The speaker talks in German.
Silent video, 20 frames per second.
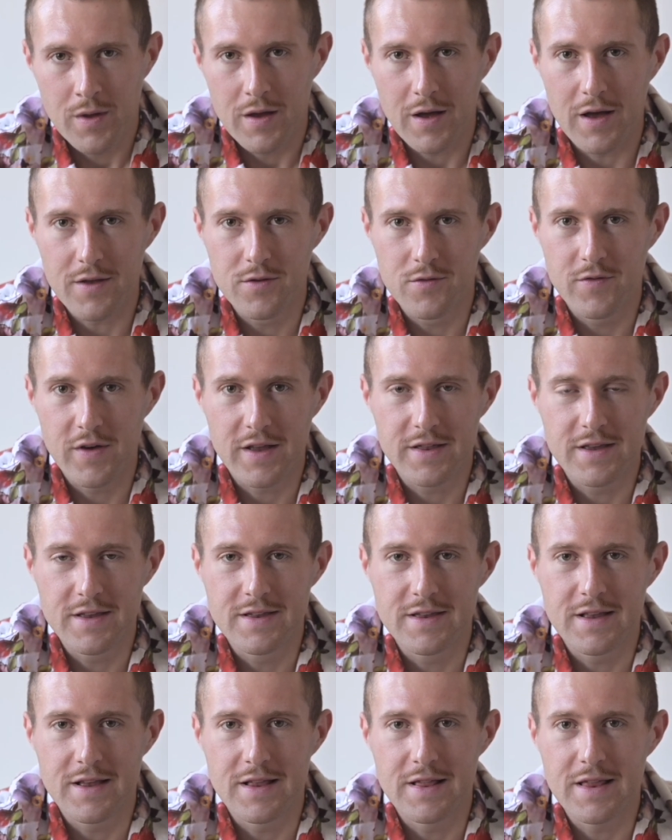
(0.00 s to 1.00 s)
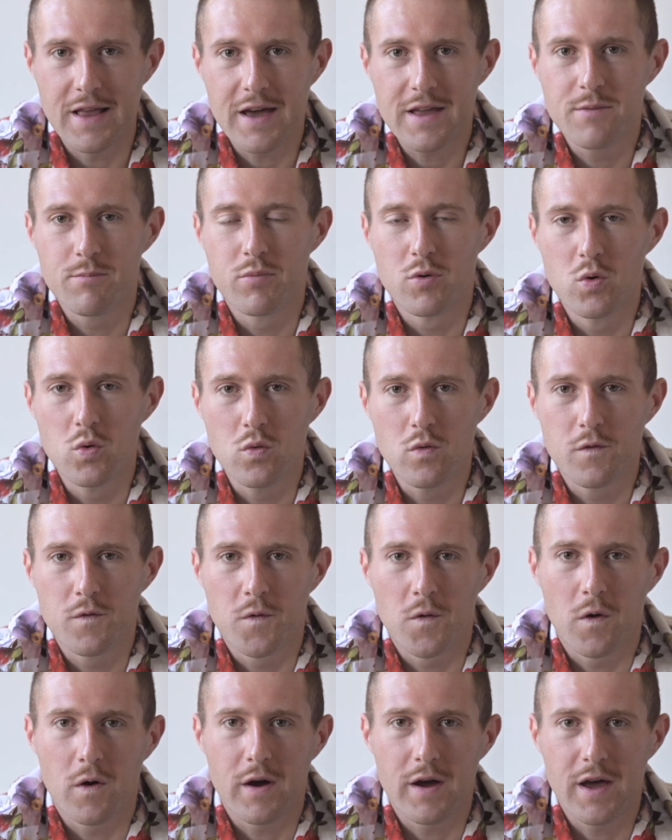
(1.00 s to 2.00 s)
Also wer den Light Blue
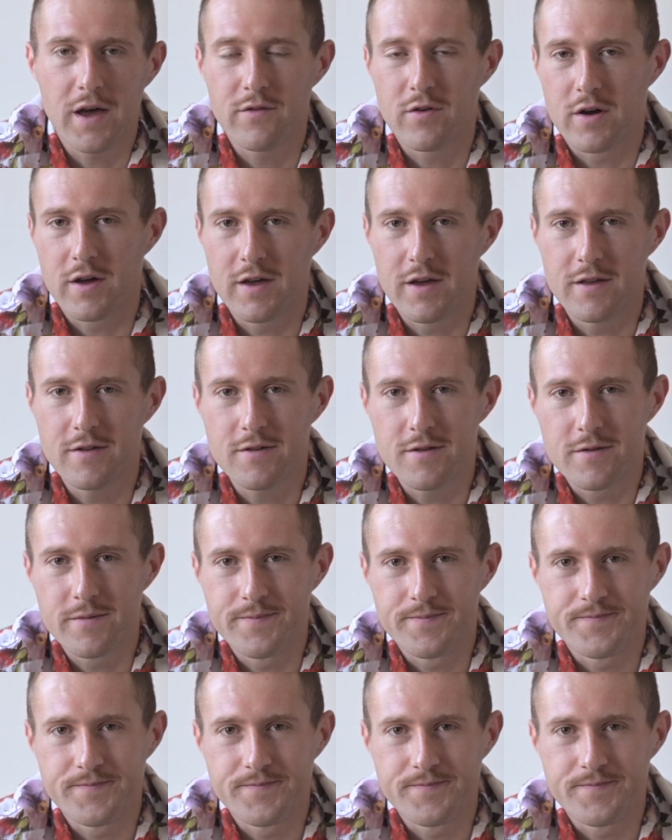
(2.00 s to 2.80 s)
Forever kennt,